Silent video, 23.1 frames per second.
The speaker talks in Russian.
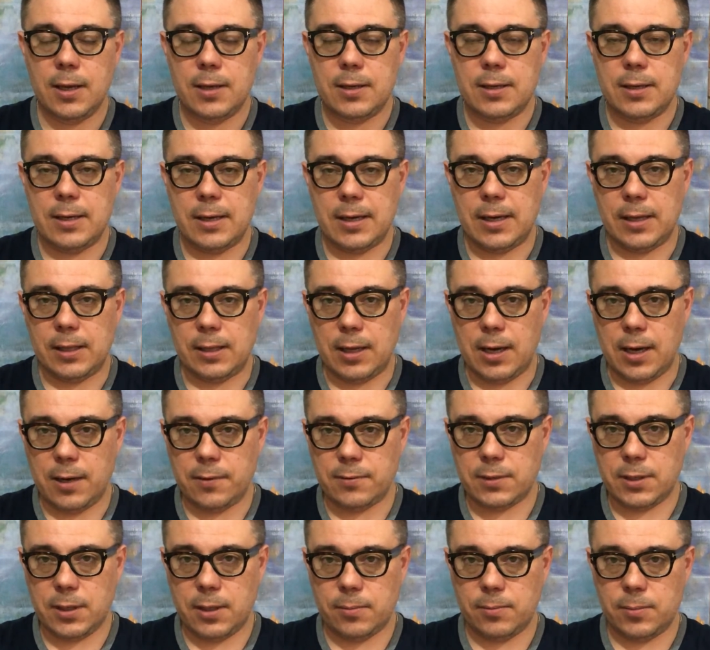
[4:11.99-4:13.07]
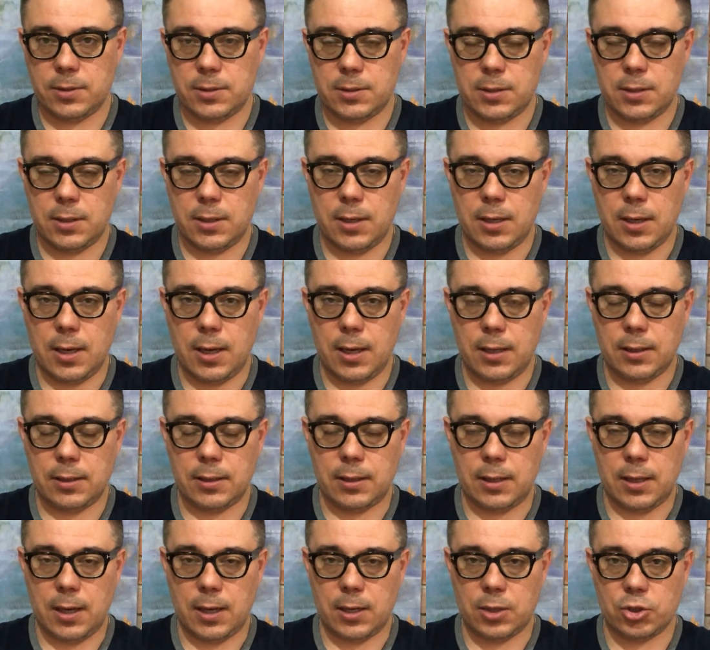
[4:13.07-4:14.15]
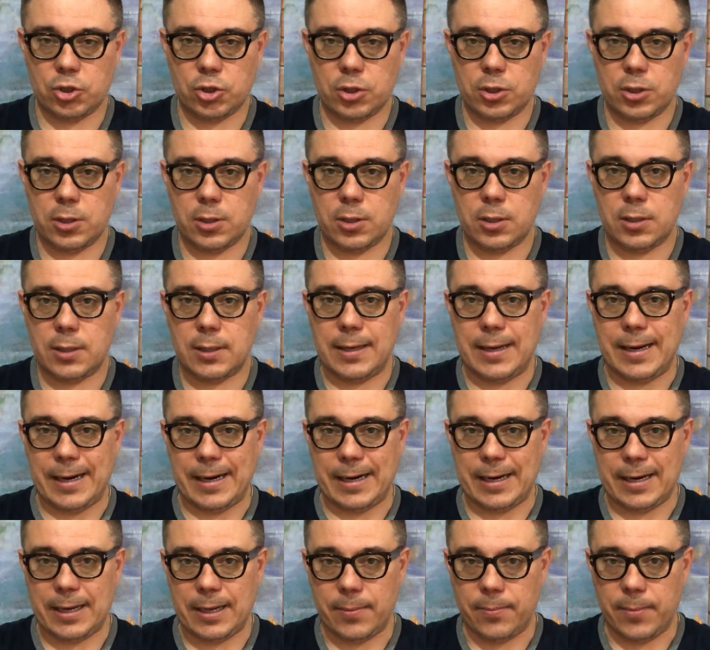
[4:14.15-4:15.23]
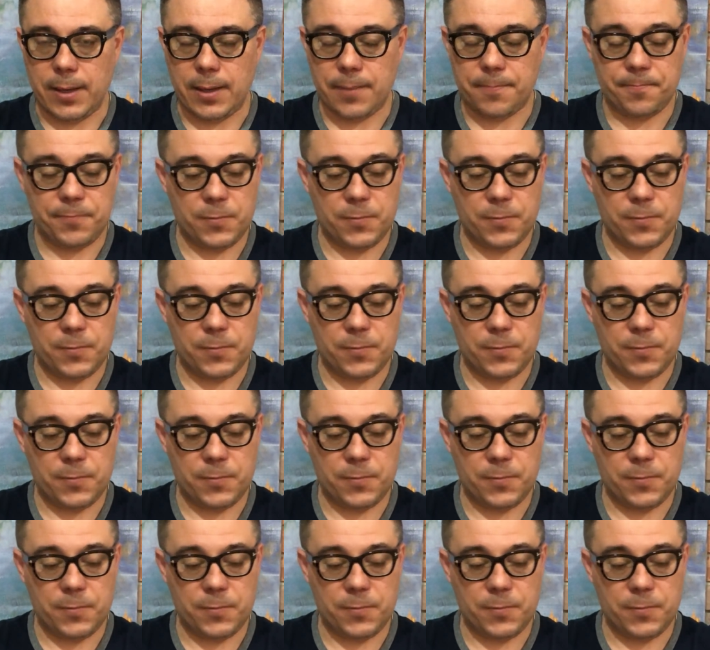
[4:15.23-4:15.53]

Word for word: Николаевской областей, а также Крыма.